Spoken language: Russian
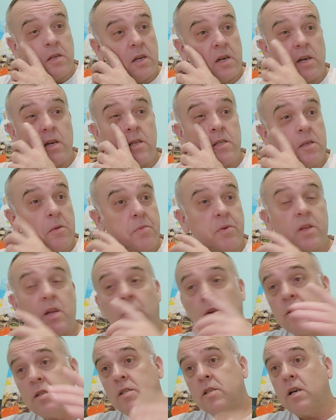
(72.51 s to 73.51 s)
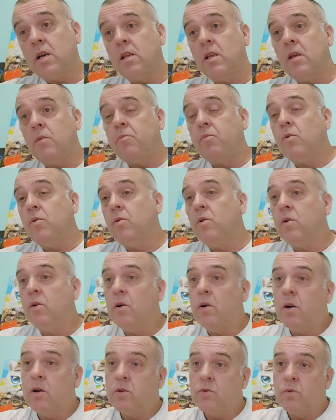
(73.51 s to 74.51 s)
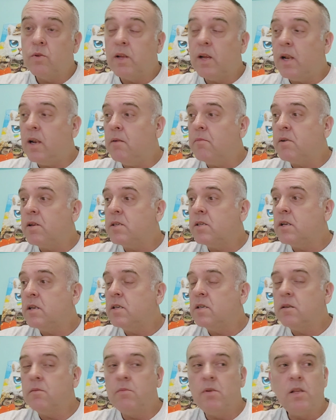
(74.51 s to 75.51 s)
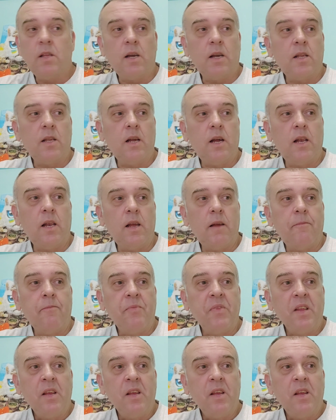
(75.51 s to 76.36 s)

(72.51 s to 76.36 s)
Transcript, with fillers: террористы пытаются заходить по туннелям различным и так далее.